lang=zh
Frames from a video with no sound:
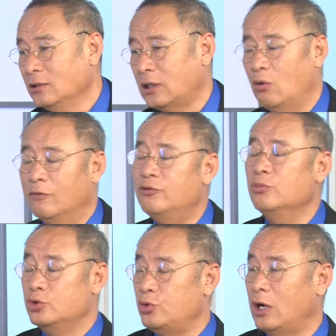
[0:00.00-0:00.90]
当我父
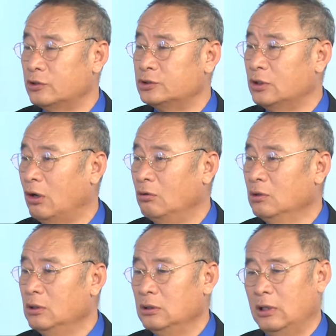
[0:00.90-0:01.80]
母需要的时候，
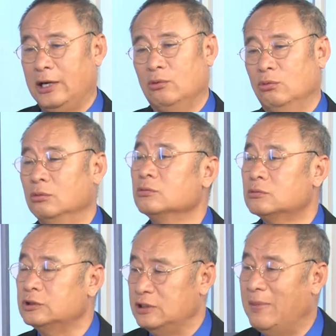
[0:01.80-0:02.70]
哎，
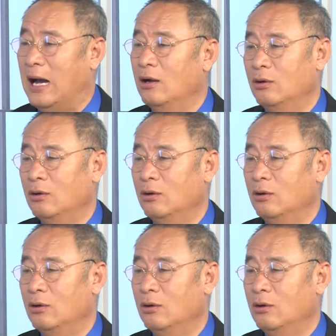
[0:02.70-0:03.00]
起码。